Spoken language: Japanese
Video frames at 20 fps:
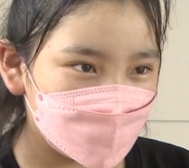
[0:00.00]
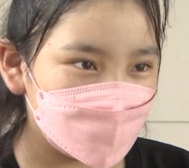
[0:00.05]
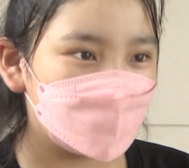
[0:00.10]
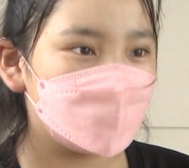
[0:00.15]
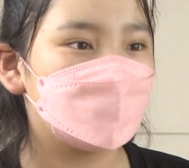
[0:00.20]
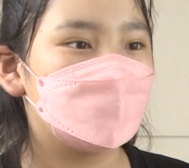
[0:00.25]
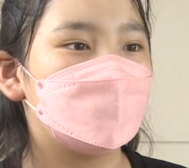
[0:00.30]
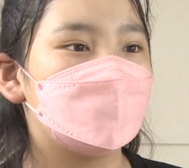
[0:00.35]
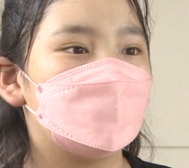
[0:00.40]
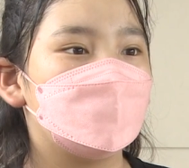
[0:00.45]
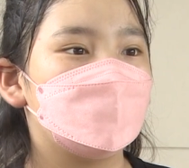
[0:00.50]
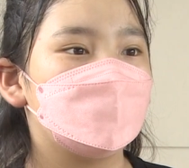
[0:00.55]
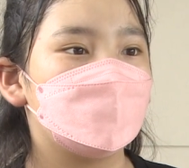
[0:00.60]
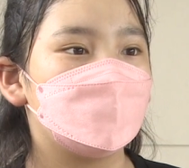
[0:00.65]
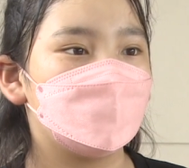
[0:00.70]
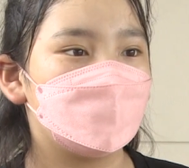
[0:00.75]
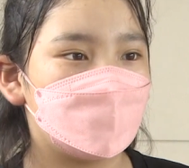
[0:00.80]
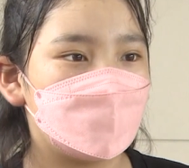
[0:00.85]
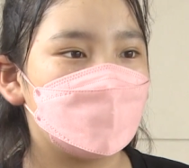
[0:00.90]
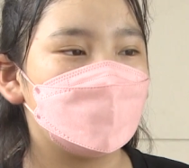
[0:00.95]
ぶことができ
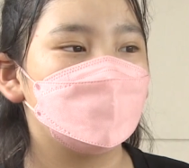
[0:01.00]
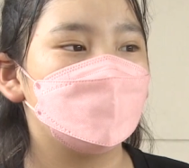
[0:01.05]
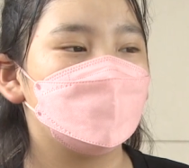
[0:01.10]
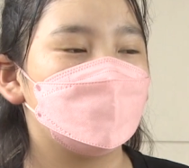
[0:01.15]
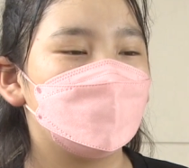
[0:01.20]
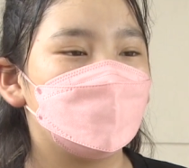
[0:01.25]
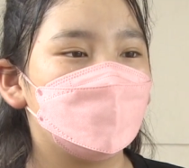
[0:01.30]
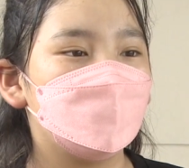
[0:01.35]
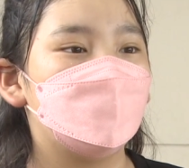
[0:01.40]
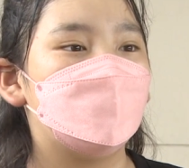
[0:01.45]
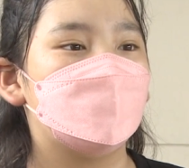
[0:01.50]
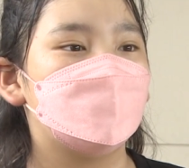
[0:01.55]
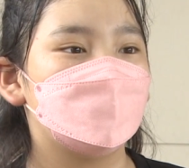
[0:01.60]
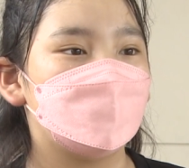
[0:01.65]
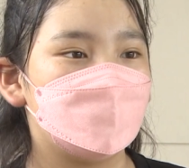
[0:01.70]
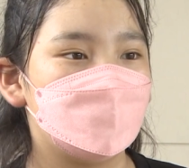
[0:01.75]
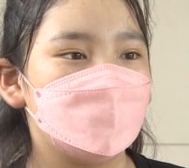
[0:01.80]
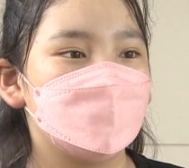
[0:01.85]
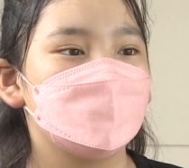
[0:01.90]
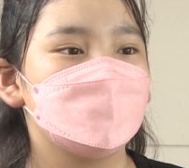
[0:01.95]
たのでとても良かっ
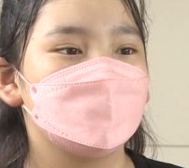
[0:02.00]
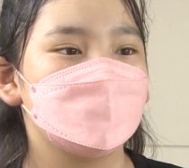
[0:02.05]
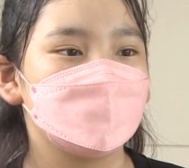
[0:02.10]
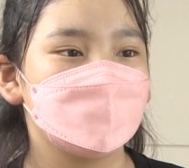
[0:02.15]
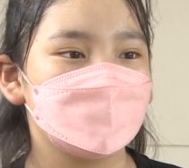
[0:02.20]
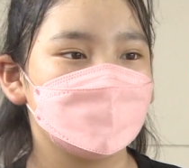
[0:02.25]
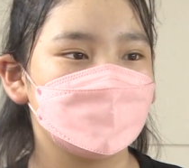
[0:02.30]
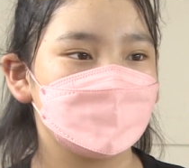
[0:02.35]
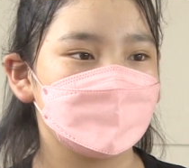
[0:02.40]
たです